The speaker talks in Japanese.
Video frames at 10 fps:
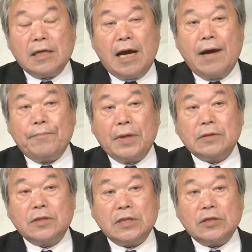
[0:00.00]
反
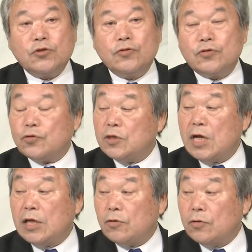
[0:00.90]
発し遵守し
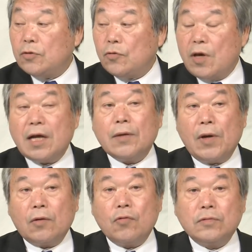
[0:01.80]
ないというのであれ
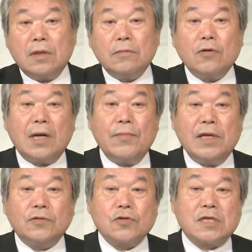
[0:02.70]
ば国連の加
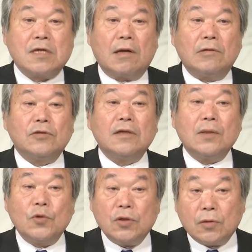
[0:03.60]
盟組織から抜け
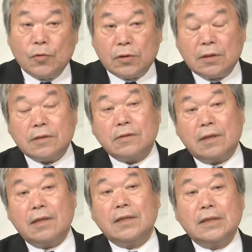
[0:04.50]
てもいいと思ってるんですよ
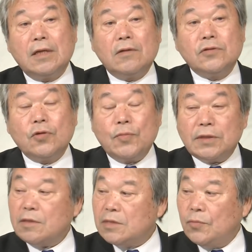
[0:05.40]
ね除
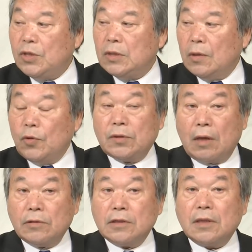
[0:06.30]
名させてもいいと思って
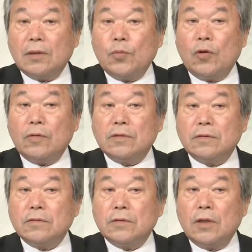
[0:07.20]
るんですけども
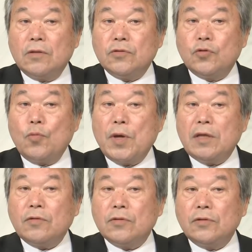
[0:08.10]
除
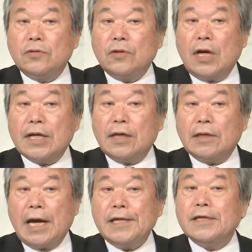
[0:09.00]
名というあれが
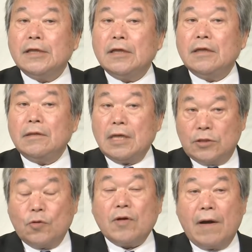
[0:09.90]
ないんで
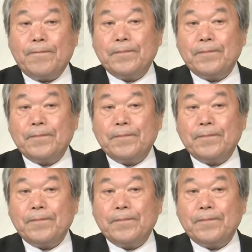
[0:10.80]
しょうか